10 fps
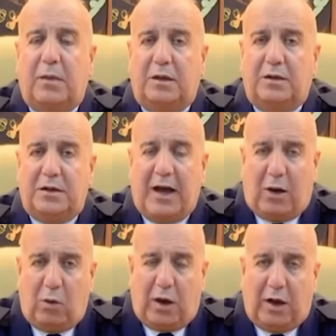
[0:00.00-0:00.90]

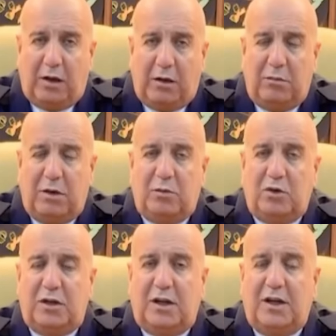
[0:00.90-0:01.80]
دعوة من
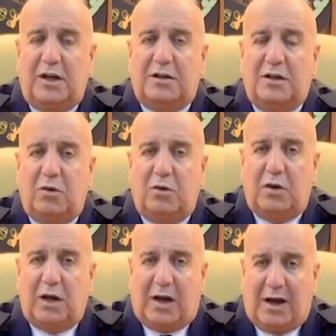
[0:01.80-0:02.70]
مديرية
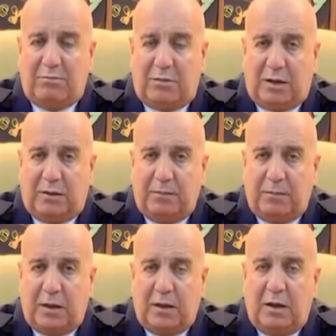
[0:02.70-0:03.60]
المرور العامة
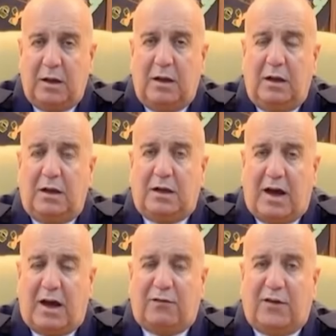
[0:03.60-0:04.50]

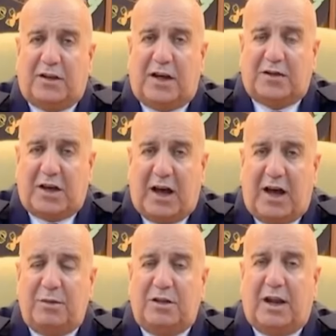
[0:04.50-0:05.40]
لكافة
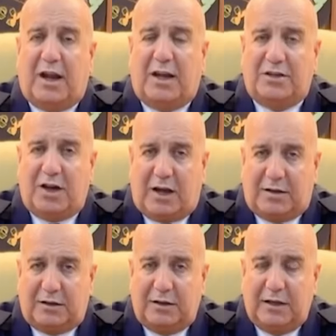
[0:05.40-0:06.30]
أصحاب
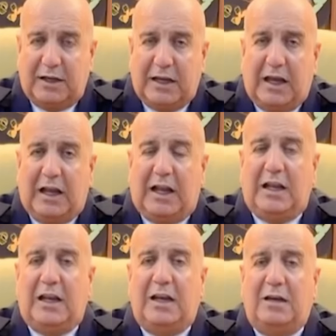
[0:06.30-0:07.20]
الدراجات
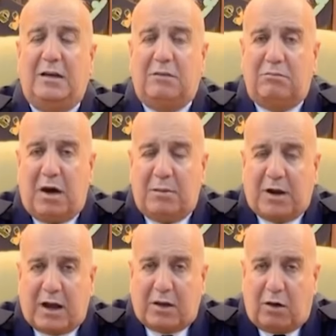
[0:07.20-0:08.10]
اللي ما
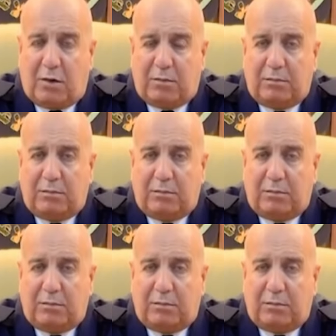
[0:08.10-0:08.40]
مرقم